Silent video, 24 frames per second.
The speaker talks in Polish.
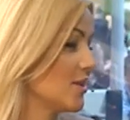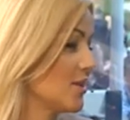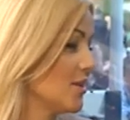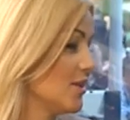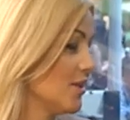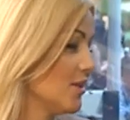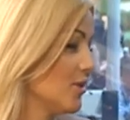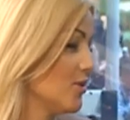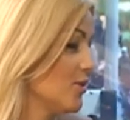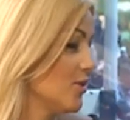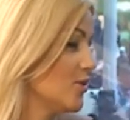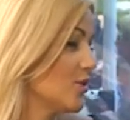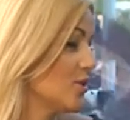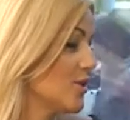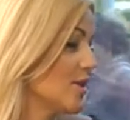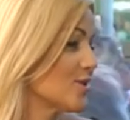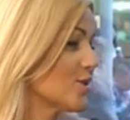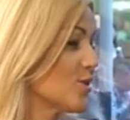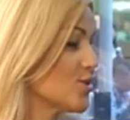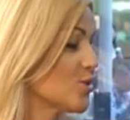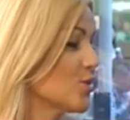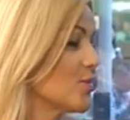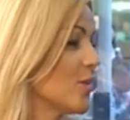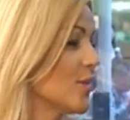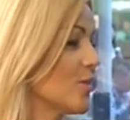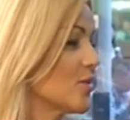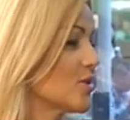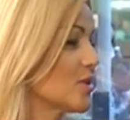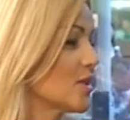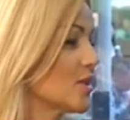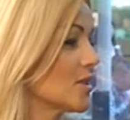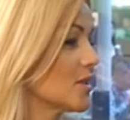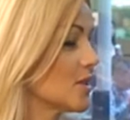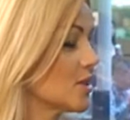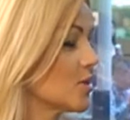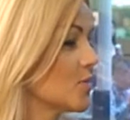I, I nie zrozumiemy, że
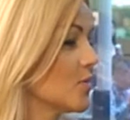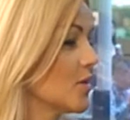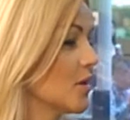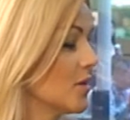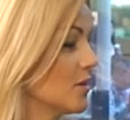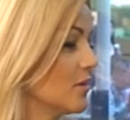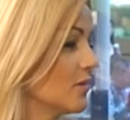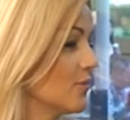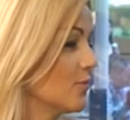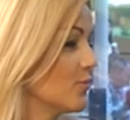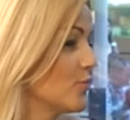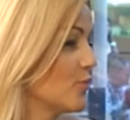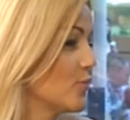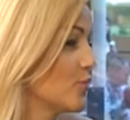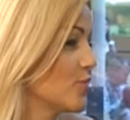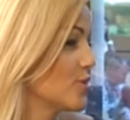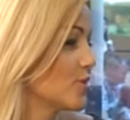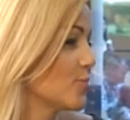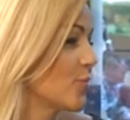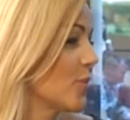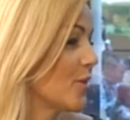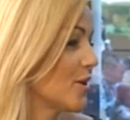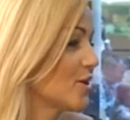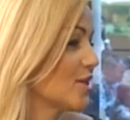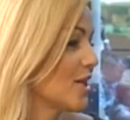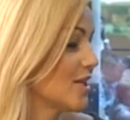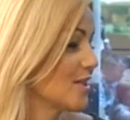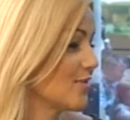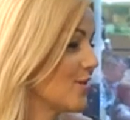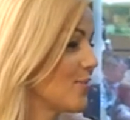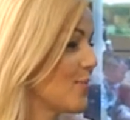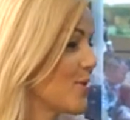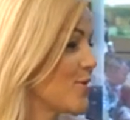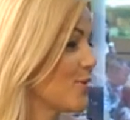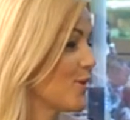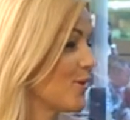jesteśmy e,
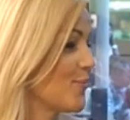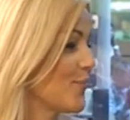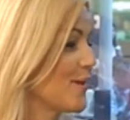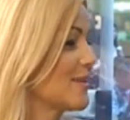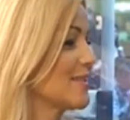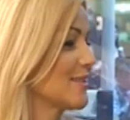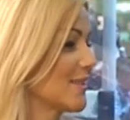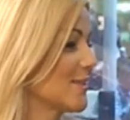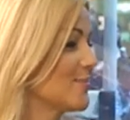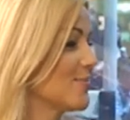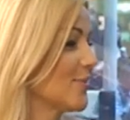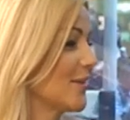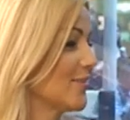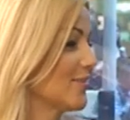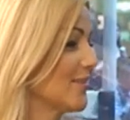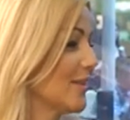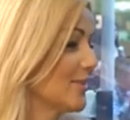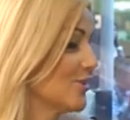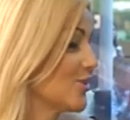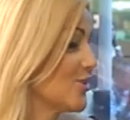społeczeństwem europejskim, prawda?